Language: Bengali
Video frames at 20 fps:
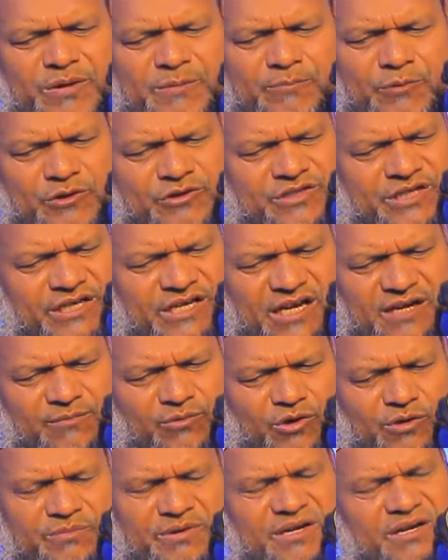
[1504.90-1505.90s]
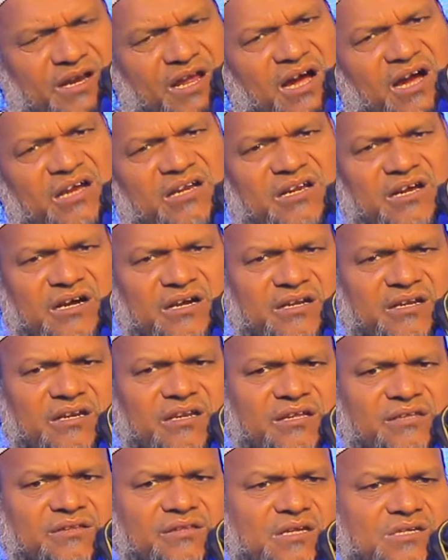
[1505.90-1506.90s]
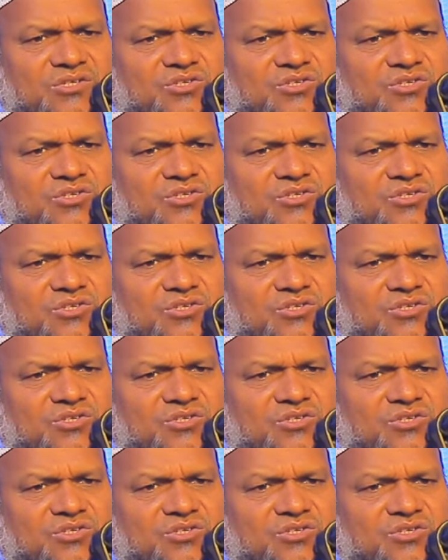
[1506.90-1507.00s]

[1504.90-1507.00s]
বিপদ দেখলে বলবেন লাহ্লান্তা